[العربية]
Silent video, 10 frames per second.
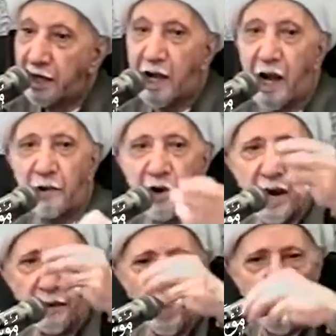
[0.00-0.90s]

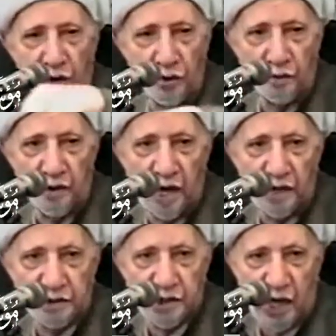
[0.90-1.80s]
قبر ابو ايوب
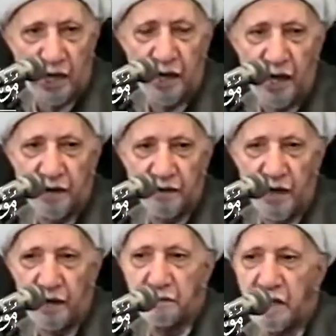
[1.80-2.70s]
الانصاري
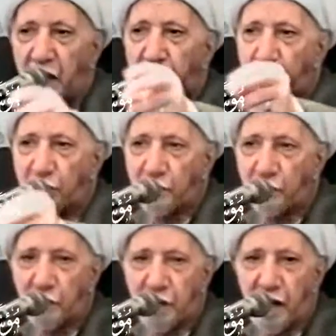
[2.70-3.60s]
ايضا من
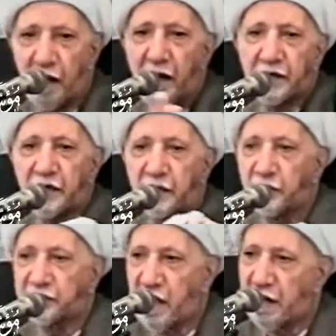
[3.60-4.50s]
القبور التي
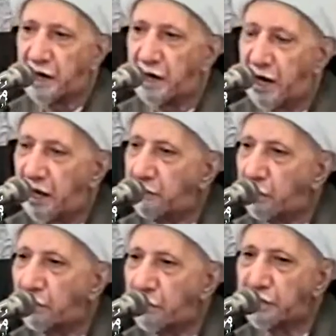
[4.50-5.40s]
تزار هاي
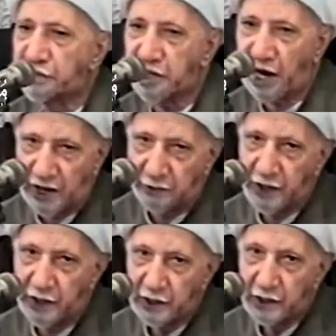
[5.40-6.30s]
من قبور
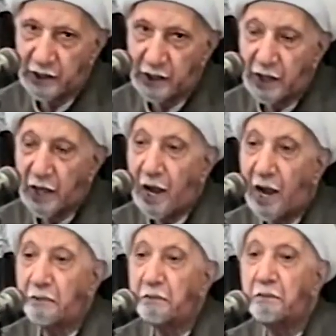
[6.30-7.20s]
الصحابه
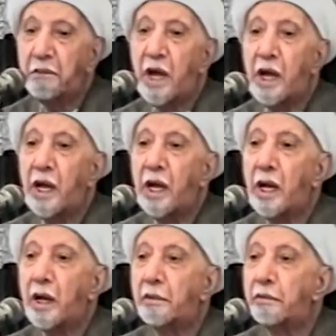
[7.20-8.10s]

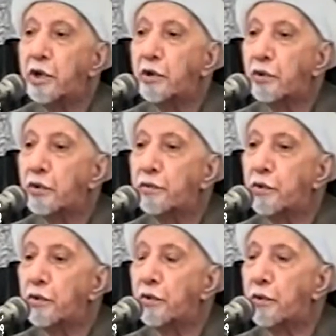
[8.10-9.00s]
اما من
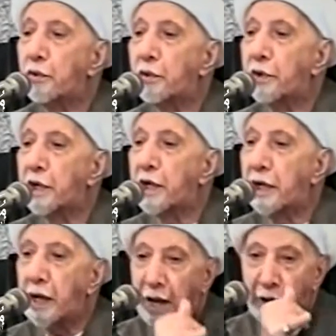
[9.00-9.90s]
قبور
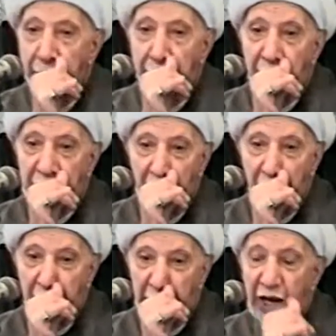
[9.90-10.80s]
ائمه
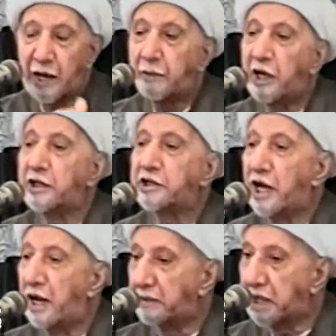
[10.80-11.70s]
المذاهب
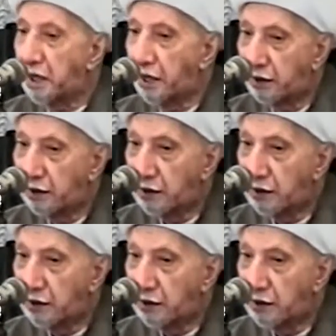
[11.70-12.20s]
الاسلاميه